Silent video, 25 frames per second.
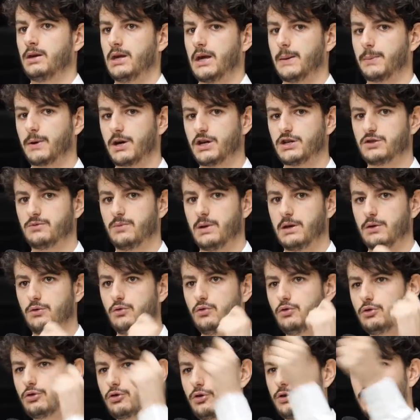Et après, je mets
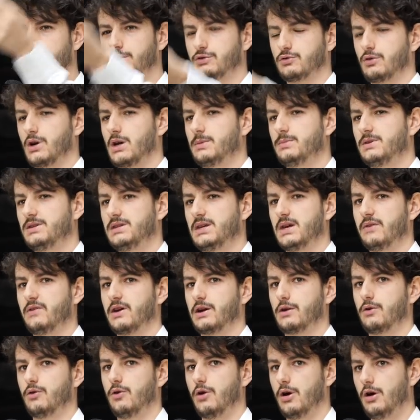une connexion IBC
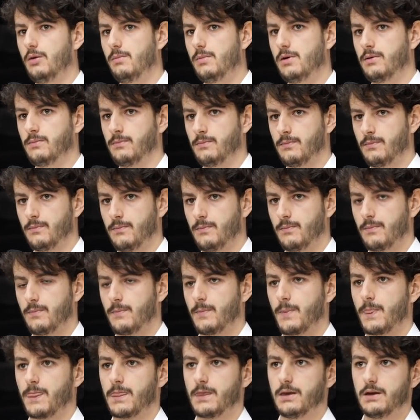avec le hub
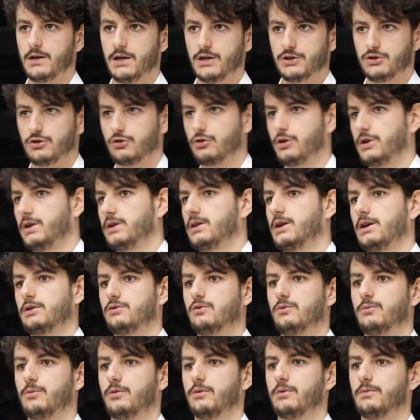et je suis connecté
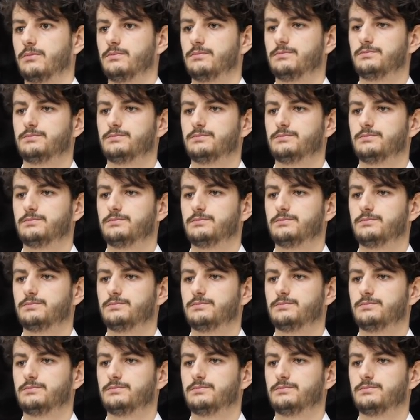avec tout le monde.